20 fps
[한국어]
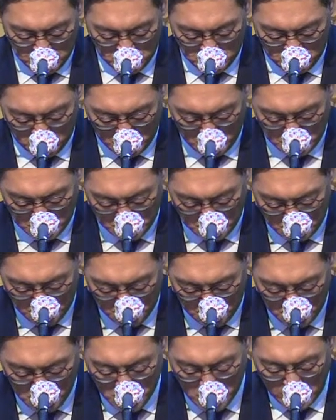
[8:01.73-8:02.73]
중에서
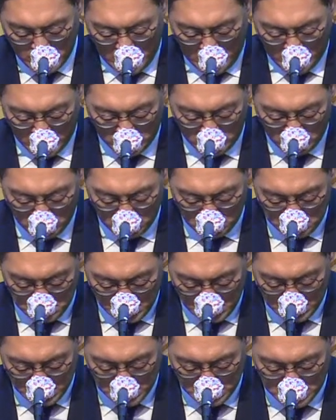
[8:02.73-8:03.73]
가격
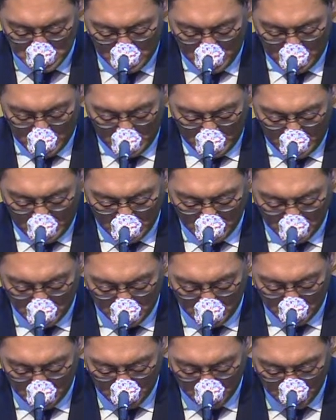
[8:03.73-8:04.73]
매긴 자의
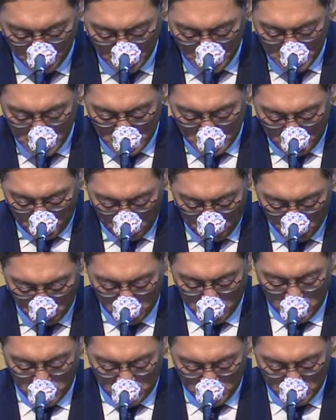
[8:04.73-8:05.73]
가격 곧
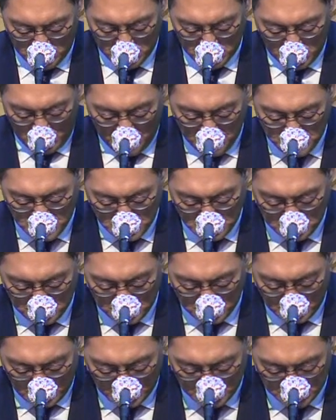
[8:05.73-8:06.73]
은 30을
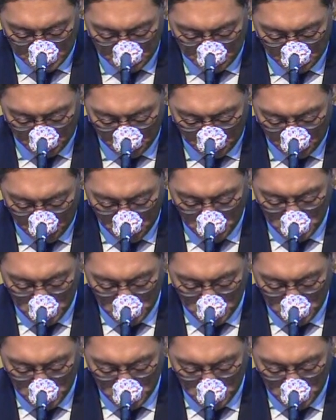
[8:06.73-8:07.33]
가지고